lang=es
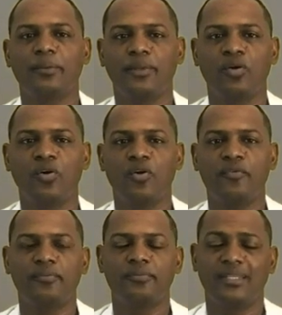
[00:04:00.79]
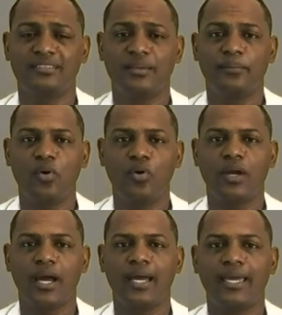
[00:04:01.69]
de Pirogov
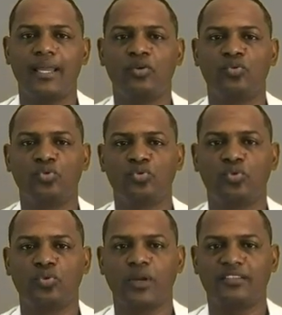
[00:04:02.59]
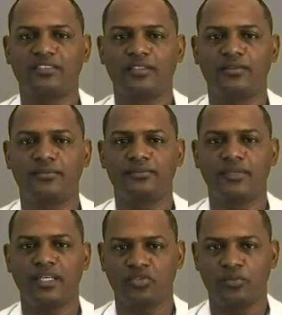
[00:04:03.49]
desemboca el conducto torácico.
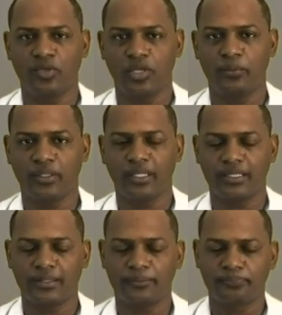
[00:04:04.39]
Eso es muy importante.